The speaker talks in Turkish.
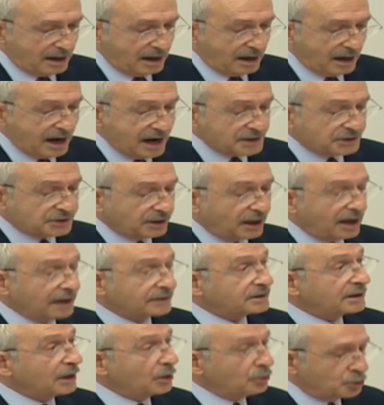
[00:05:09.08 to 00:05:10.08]
Her
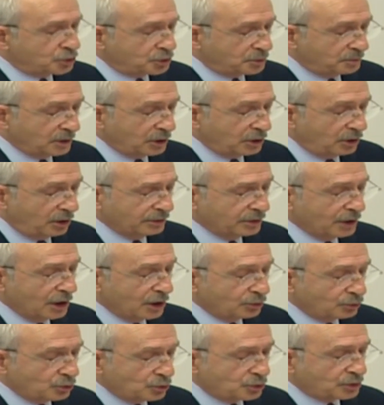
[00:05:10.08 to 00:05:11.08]
saatte 3 milyon
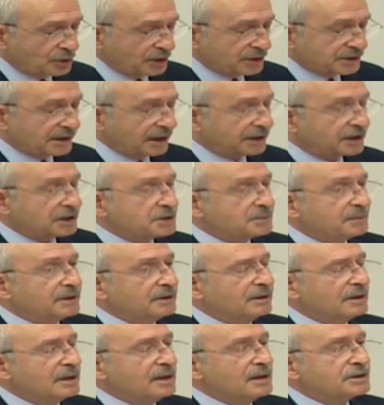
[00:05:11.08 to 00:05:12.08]
148
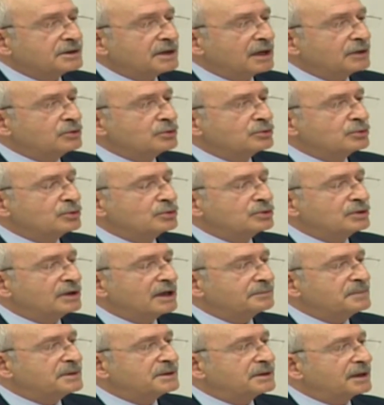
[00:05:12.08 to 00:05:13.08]
bin
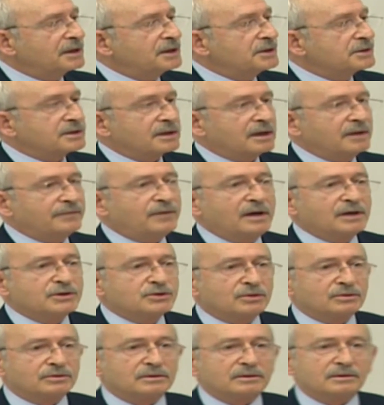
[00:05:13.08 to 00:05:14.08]
878 lira
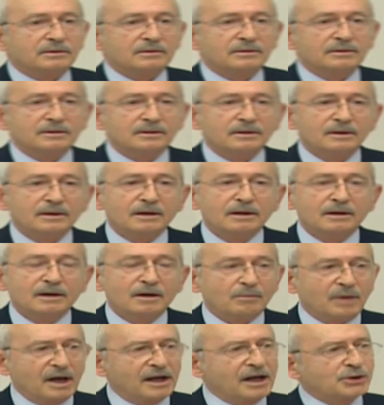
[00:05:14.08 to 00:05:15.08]
faiz ödüyor.
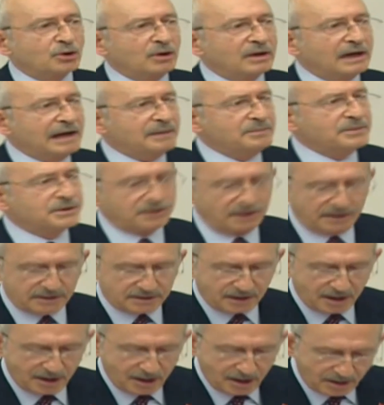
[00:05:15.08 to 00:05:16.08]
Bana söyler
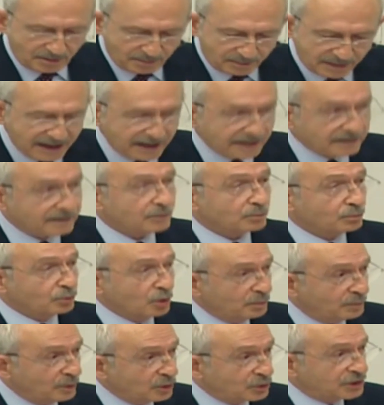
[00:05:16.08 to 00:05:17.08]
misiniz? Ben
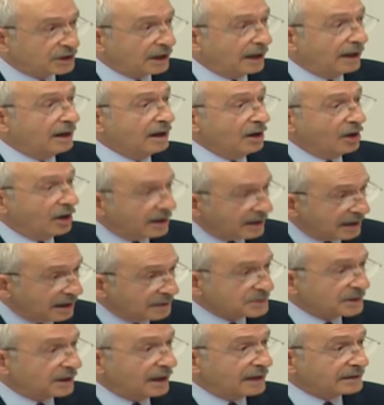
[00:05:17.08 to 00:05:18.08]
bu bütçe
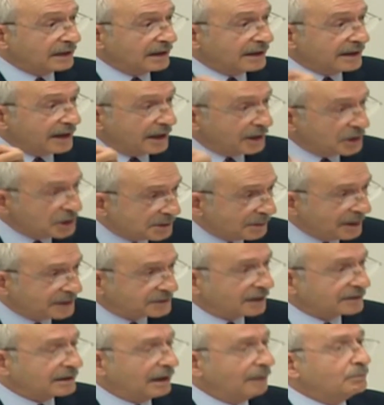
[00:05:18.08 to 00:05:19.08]
haramzadelere
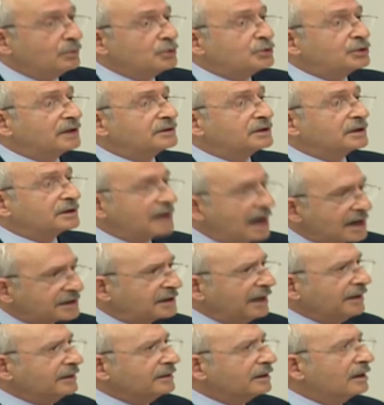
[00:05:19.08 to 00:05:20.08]
hizmet eden bütçedir
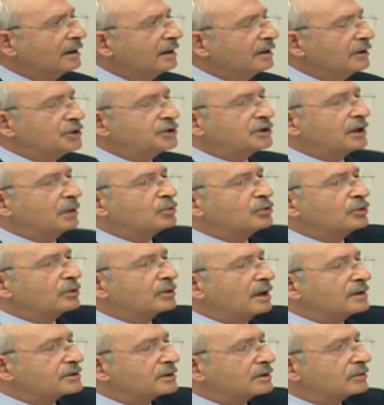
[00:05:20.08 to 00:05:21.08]
derken işte bunu
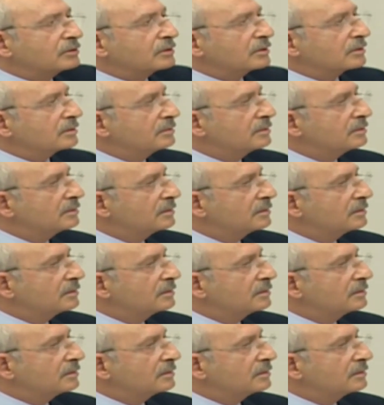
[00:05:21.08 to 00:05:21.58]
kastediyorum.